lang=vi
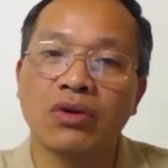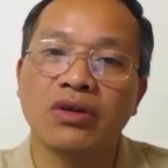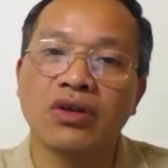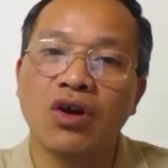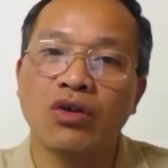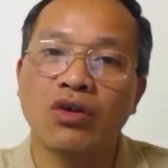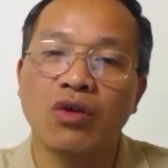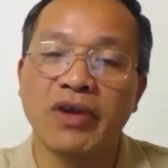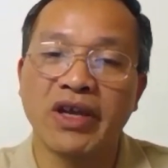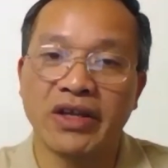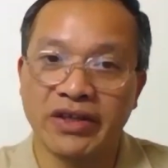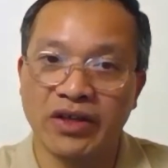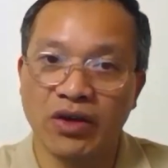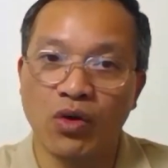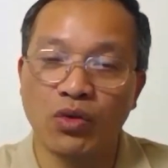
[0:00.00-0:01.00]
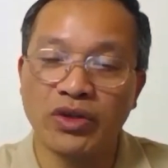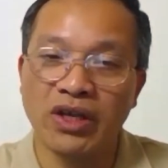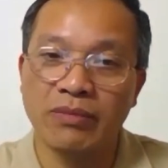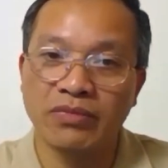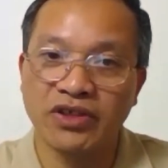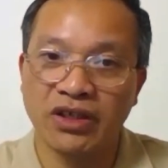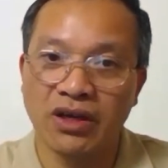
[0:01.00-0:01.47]
nó nó bị ô
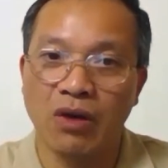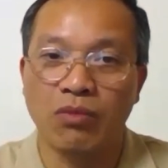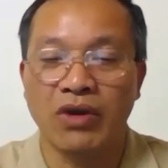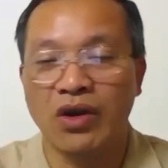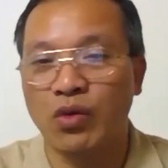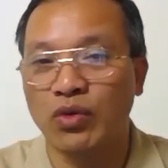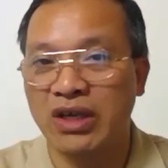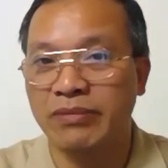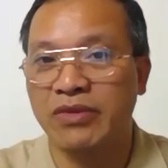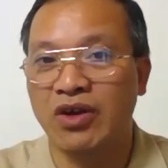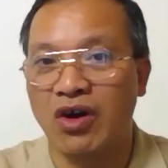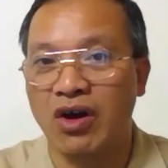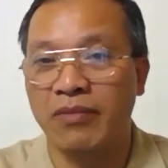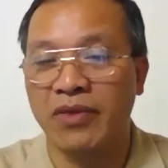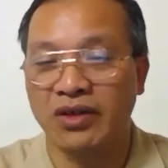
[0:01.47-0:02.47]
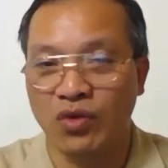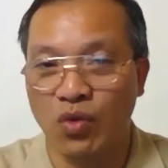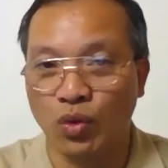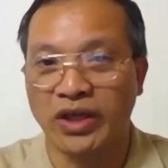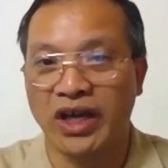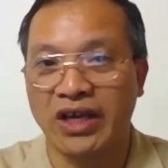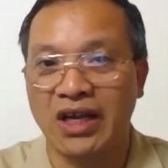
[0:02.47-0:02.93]
nhiễm chất độc hay ô nhiễm gì đó mà cụ
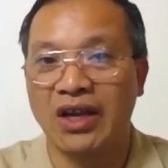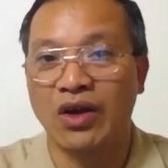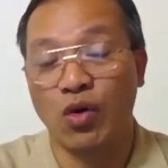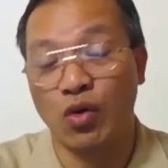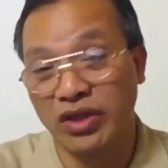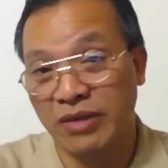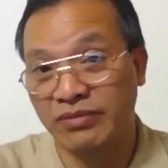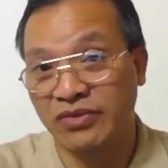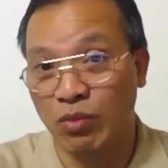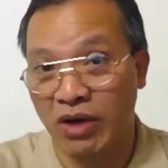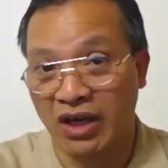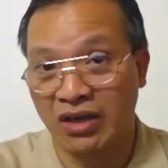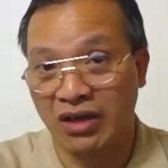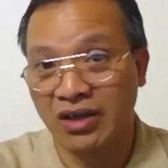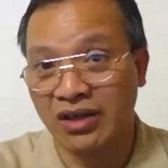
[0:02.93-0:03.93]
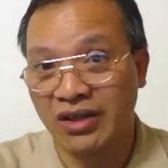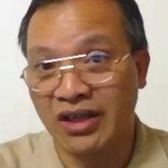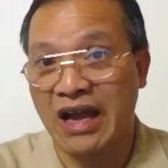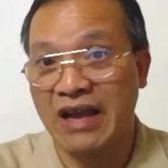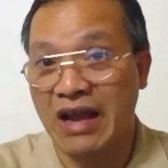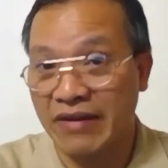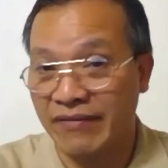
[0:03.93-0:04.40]
thể đây là ô nhiễm dầu bẩn thì
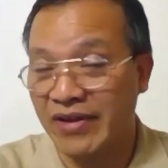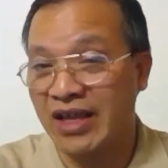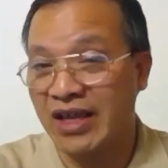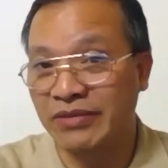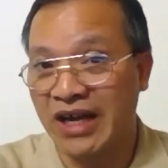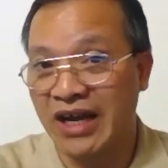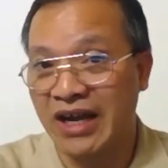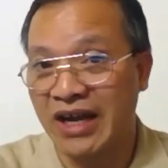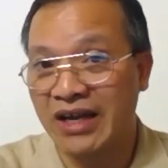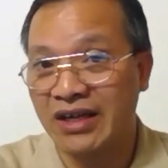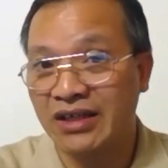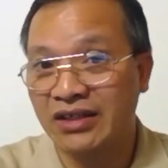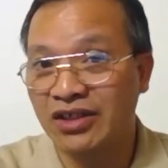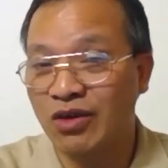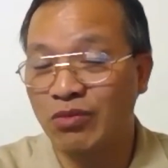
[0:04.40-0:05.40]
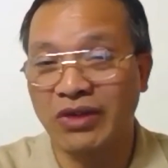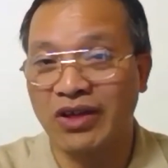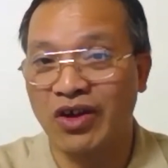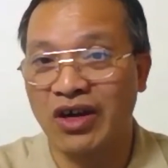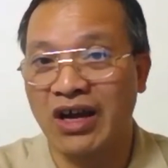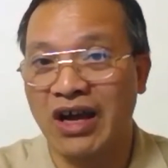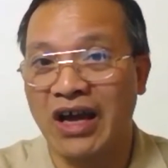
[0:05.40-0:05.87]
anh anh phải kiểm tra chứ không thể
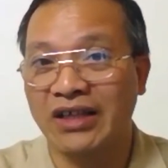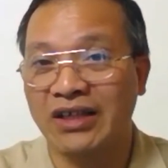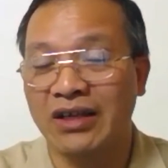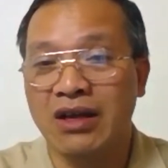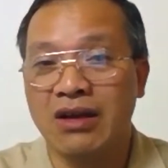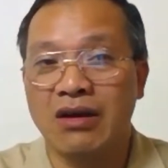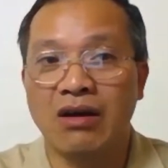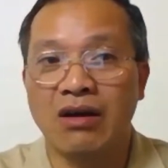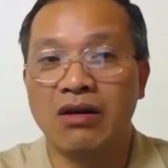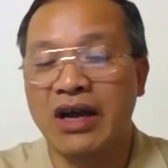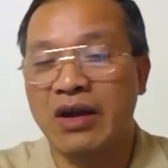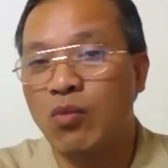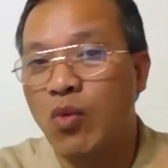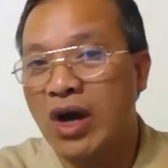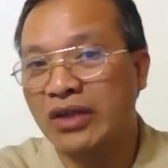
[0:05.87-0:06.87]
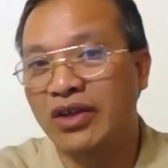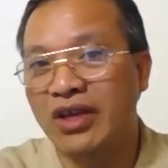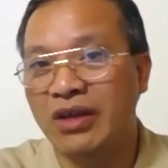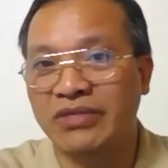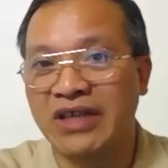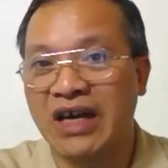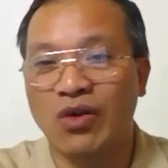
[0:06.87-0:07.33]
nói là anh ở ờ, ngày hôm qua tôi
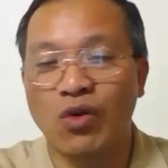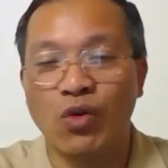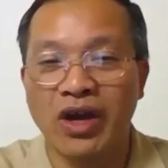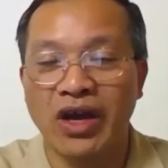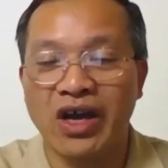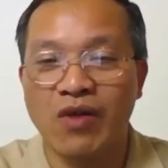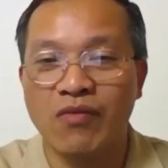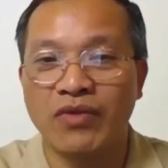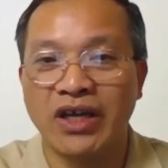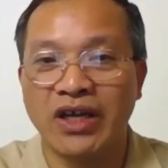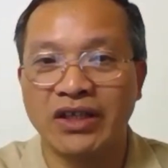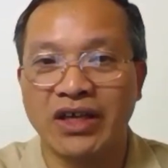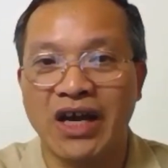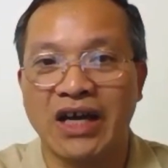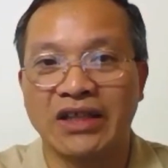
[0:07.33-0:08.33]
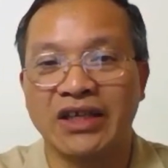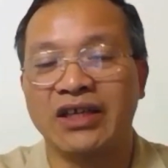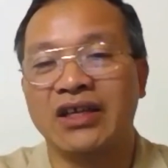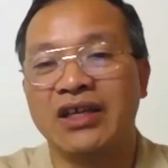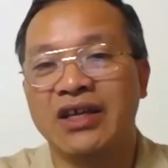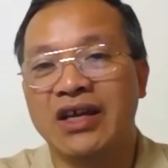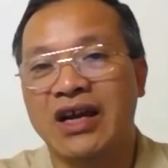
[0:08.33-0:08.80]
kiểm tra ok không vấn đề gì cả
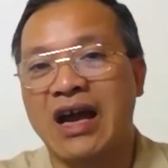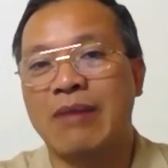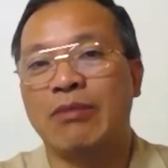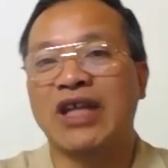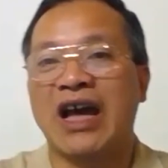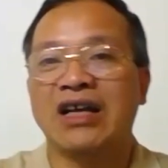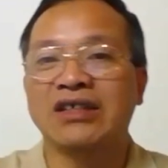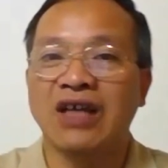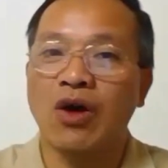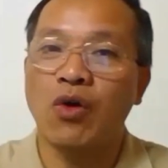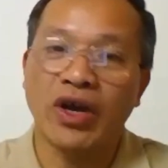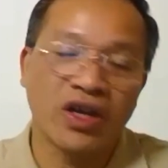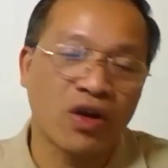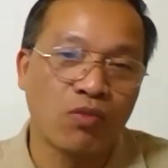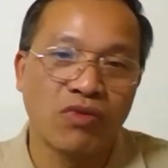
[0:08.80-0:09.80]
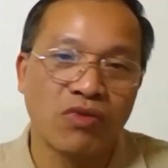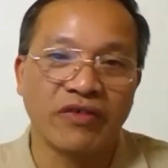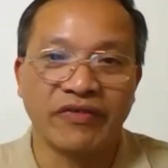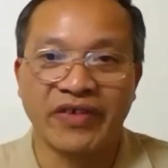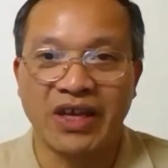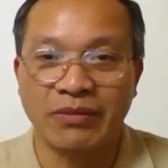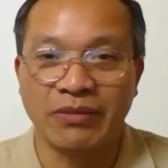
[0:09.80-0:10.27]
thì cả một tháng sau anh không cần
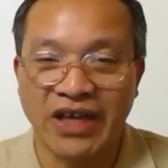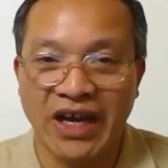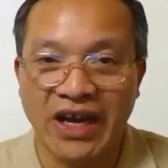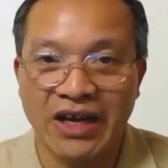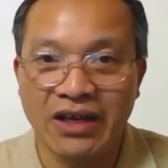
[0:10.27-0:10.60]
phải kiểm tra